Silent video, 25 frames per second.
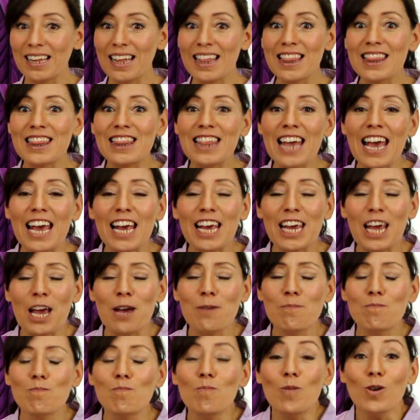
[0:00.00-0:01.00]
de que
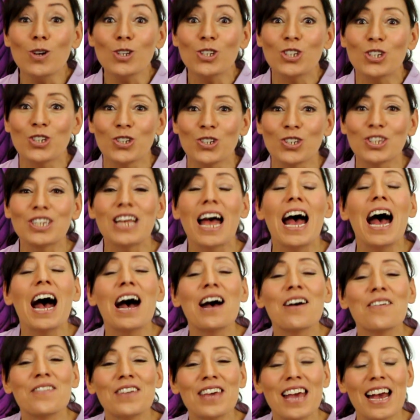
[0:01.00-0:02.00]
muchos
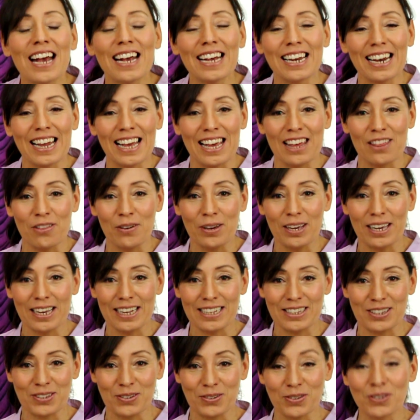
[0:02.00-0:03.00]
habían creído en
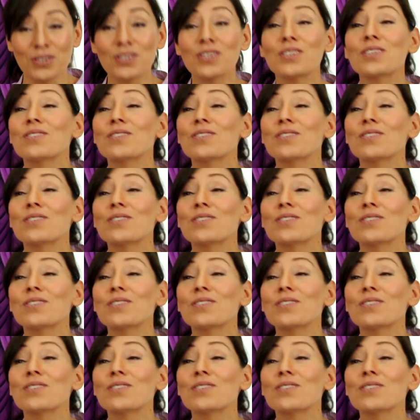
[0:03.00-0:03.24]
Jesús.